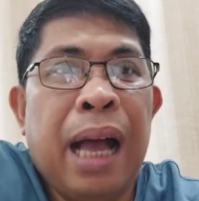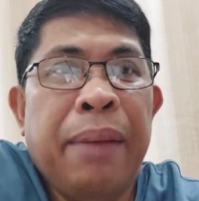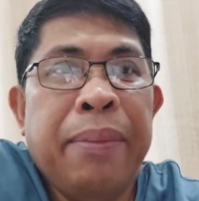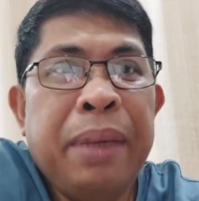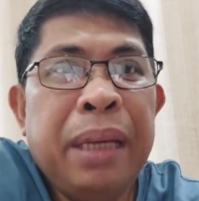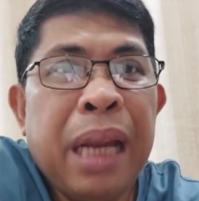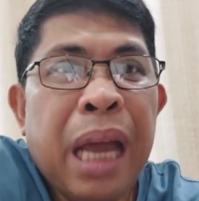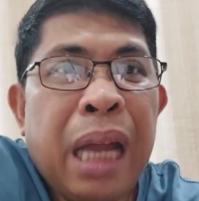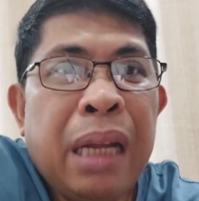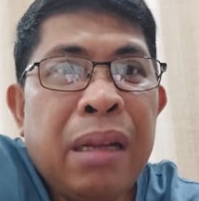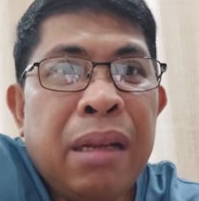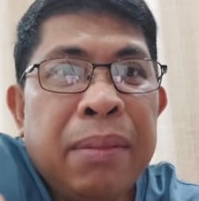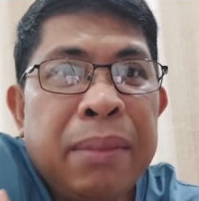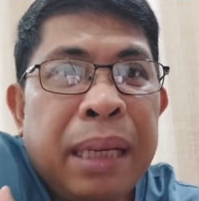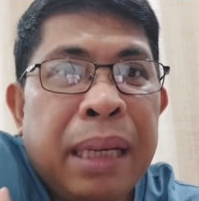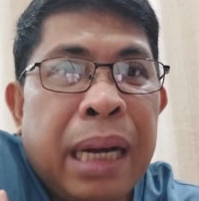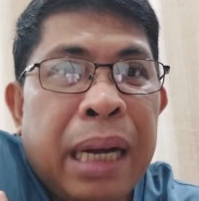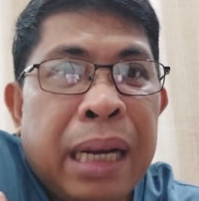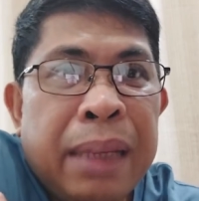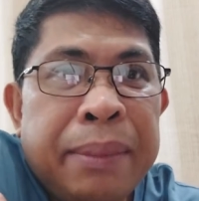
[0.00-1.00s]
aminado
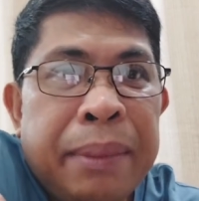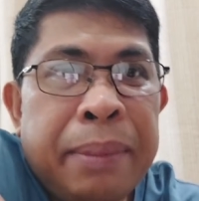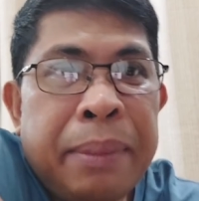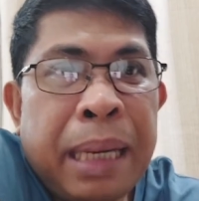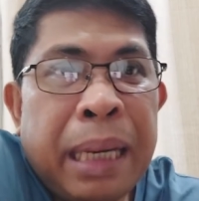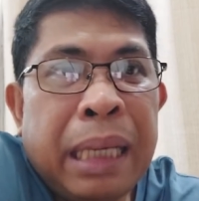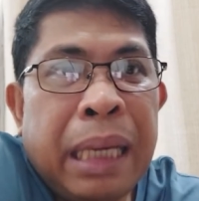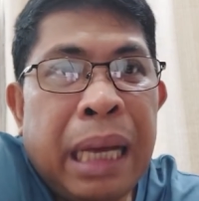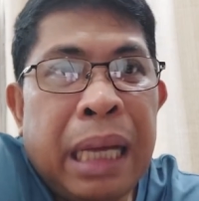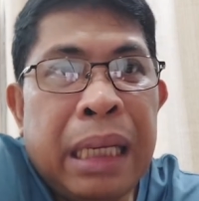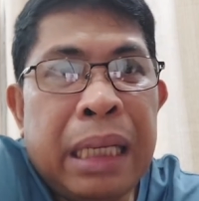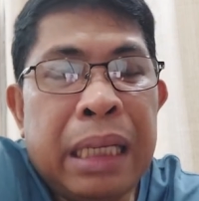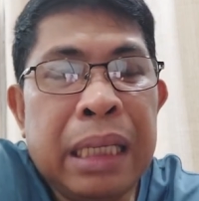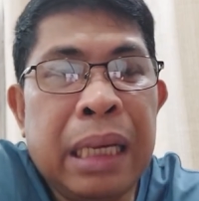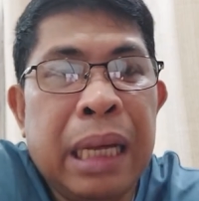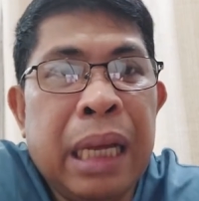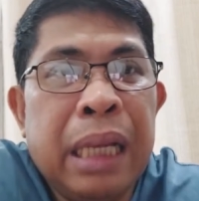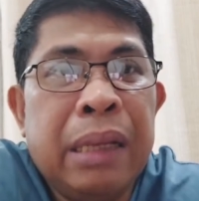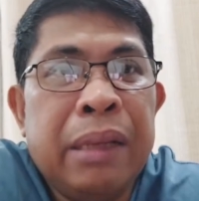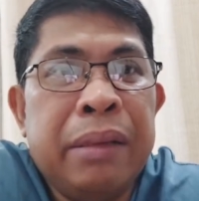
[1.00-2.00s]
mga kababayan
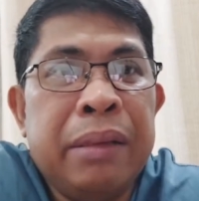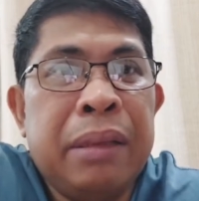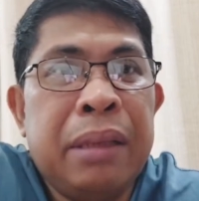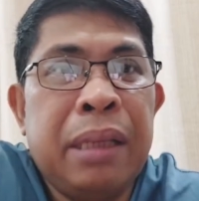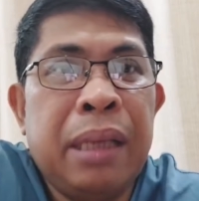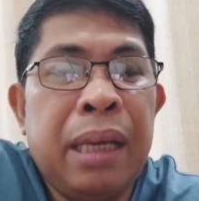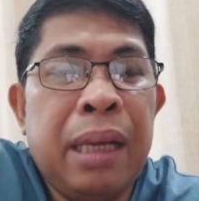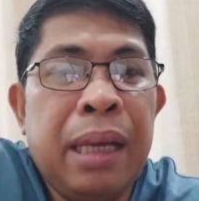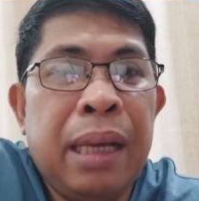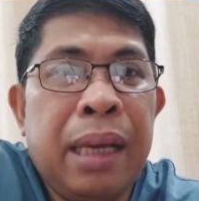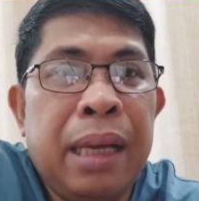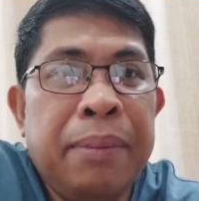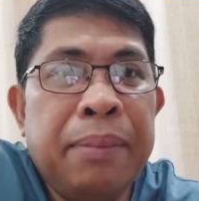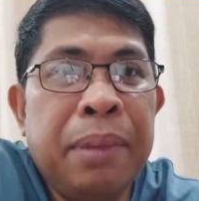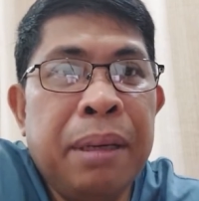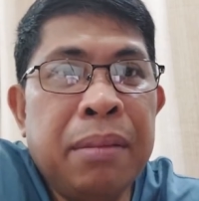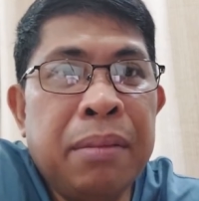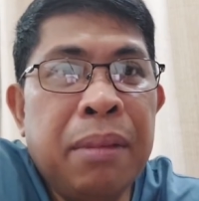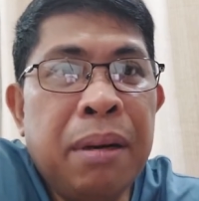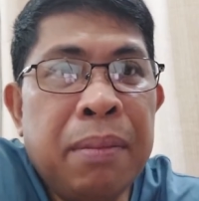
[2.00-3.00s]
si ano si
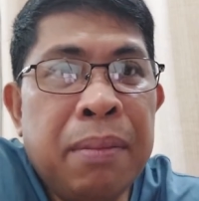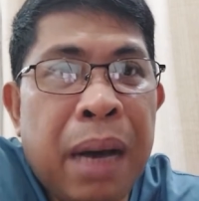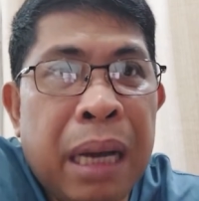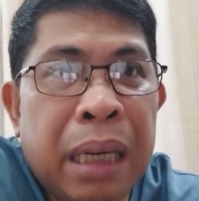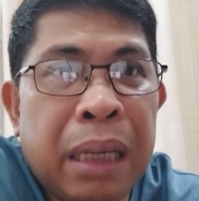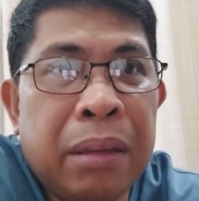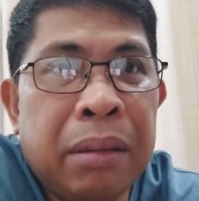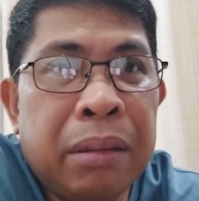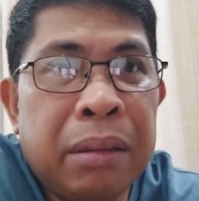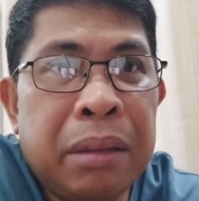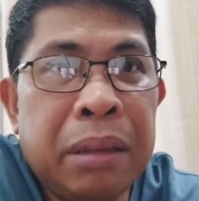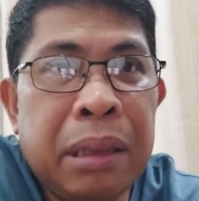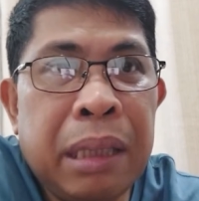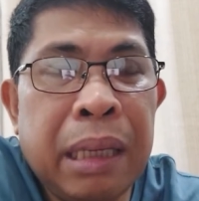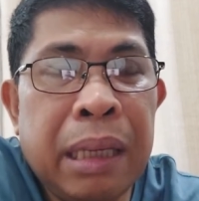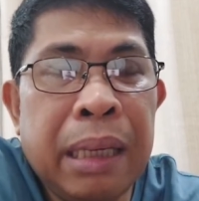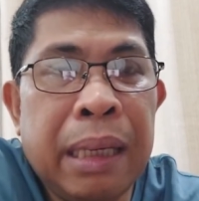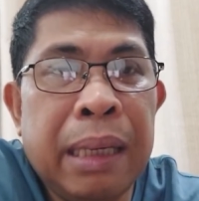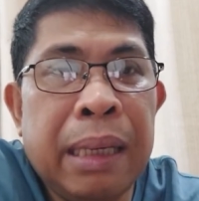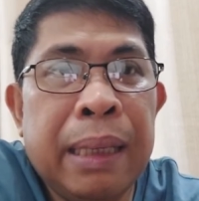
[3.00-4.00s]
Bongbong Marcos
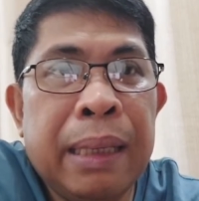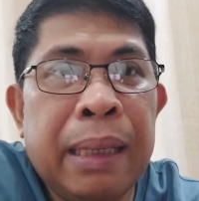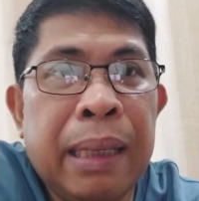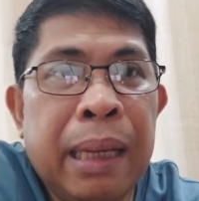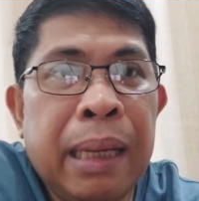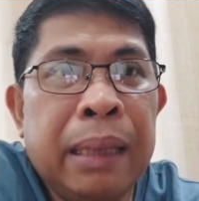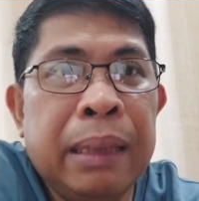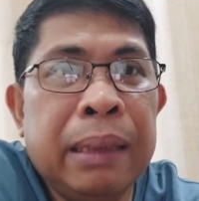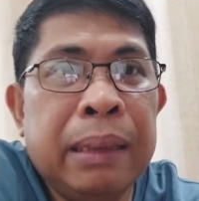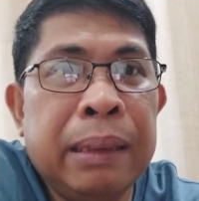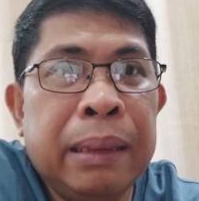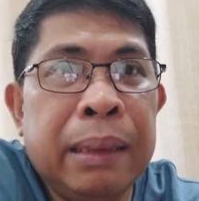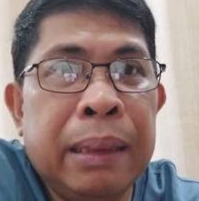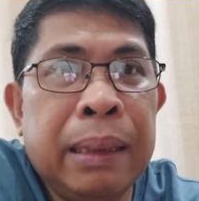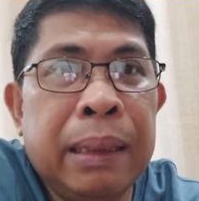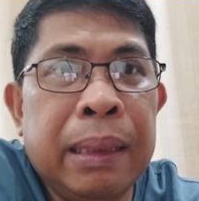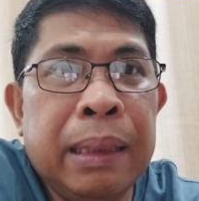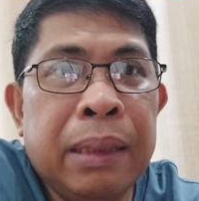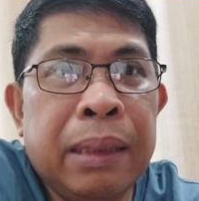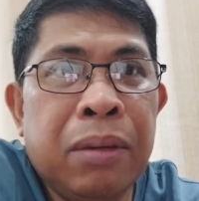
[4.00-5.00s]
na ang
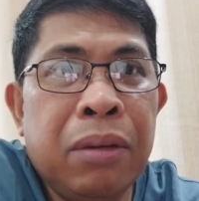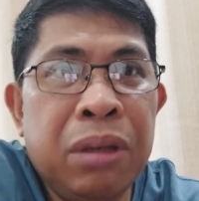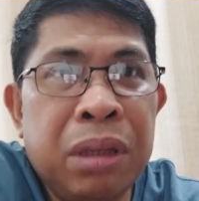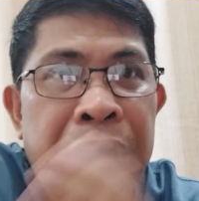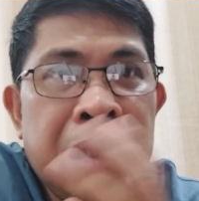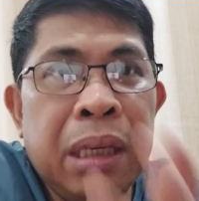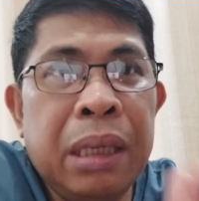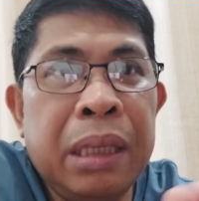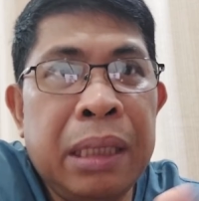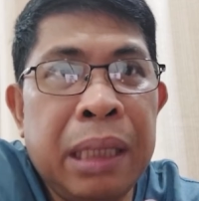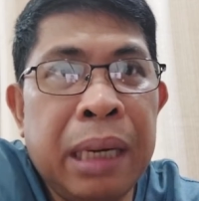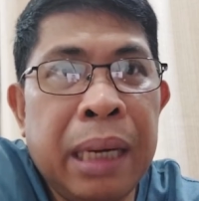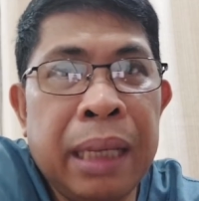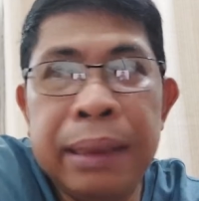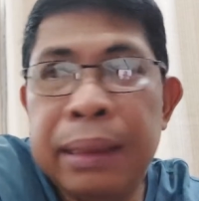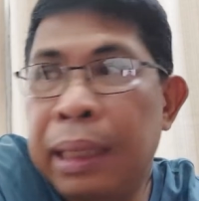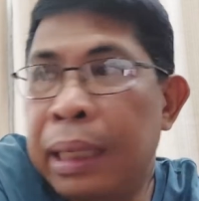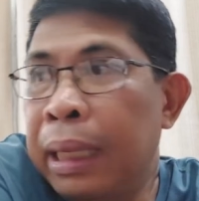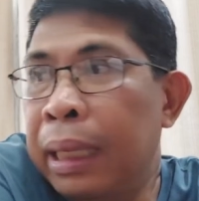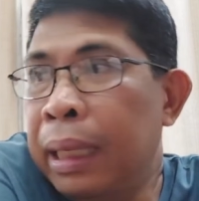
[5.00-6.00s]
uh, concern
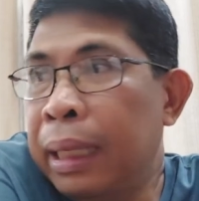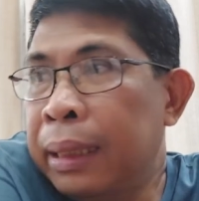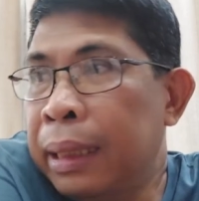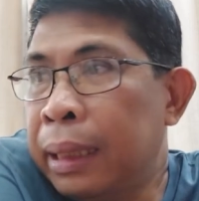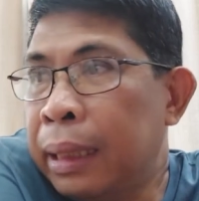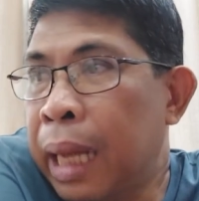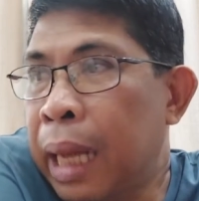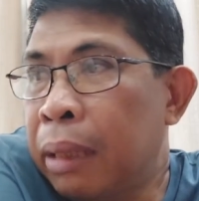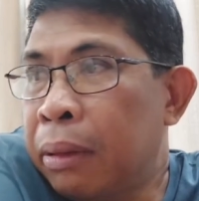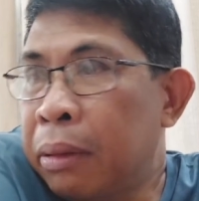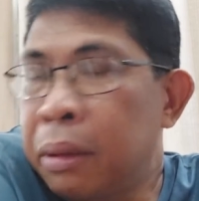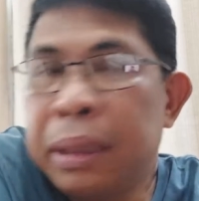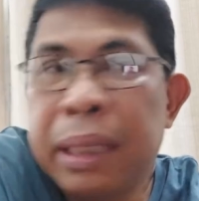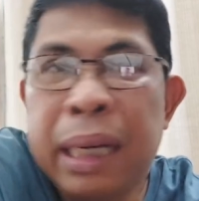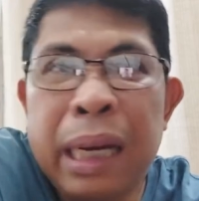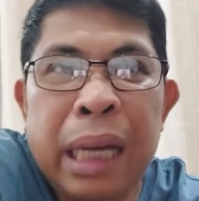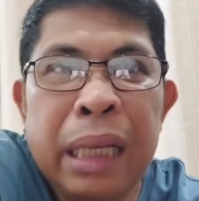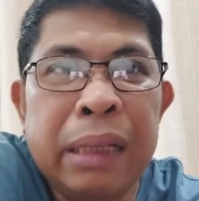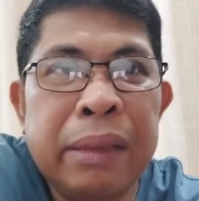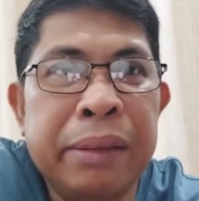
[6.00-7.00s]
niya at ikinatatakot
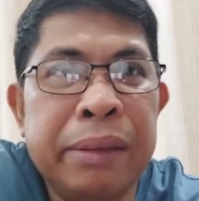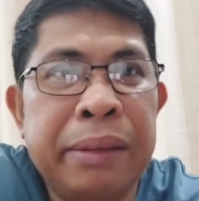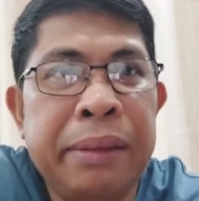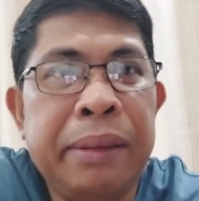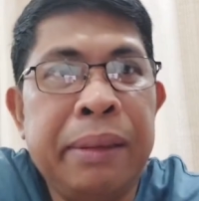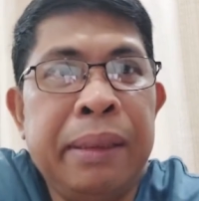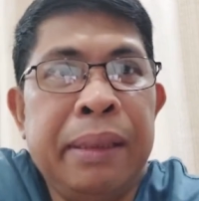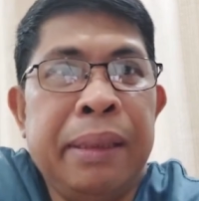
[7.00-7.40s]
niya ngayon